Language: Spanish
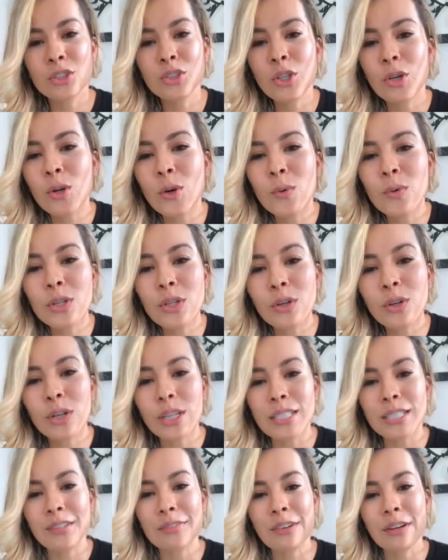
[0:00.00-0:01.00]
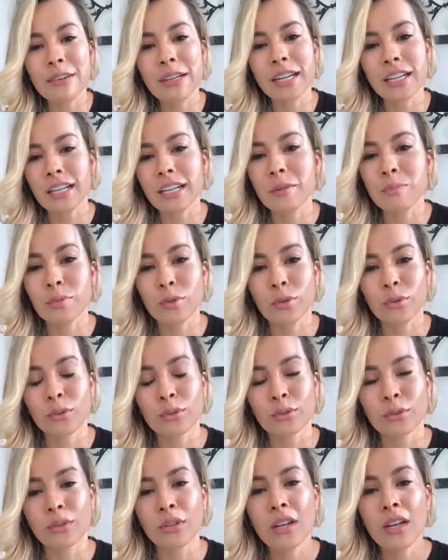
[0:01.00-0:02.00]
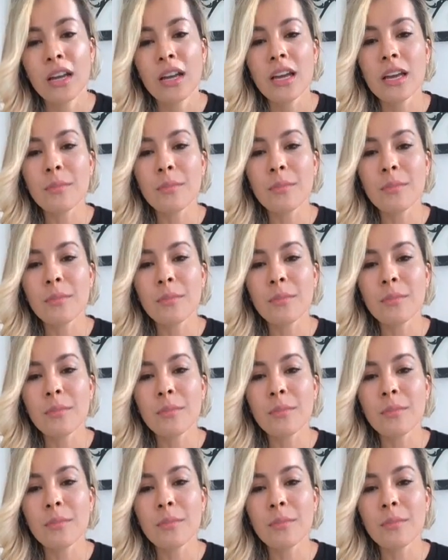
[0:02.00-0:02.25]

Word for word: Yo lo único que hice fue hablarle del producto.